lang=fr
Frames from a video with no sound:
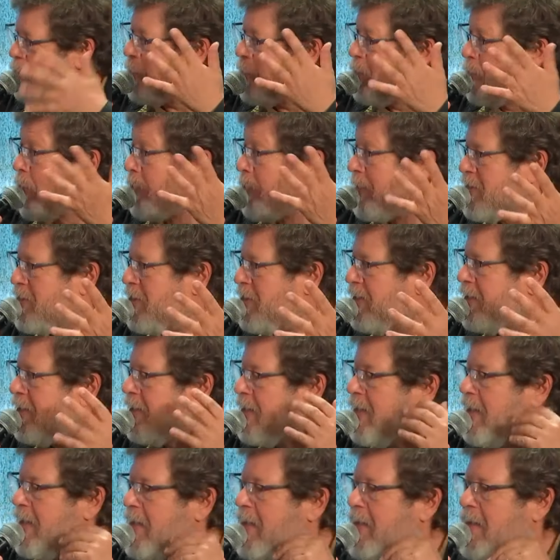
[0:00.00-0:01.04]
même temps magique,
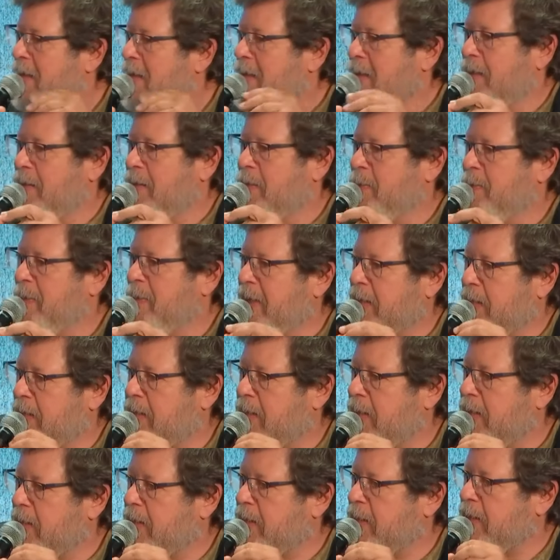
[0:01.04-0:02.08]
euh, mais
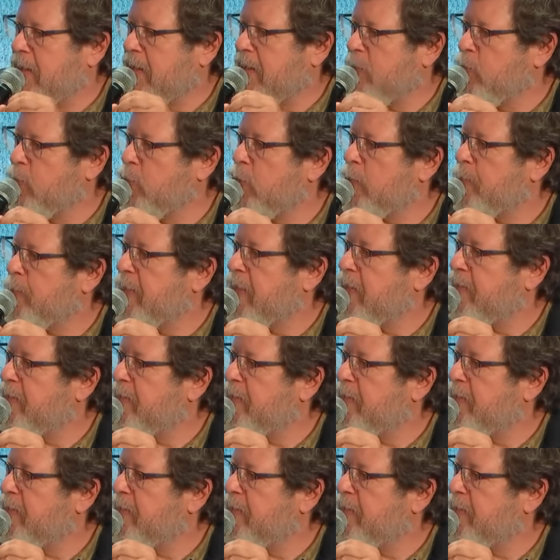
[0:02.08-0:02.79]
qui est, très dure. Mais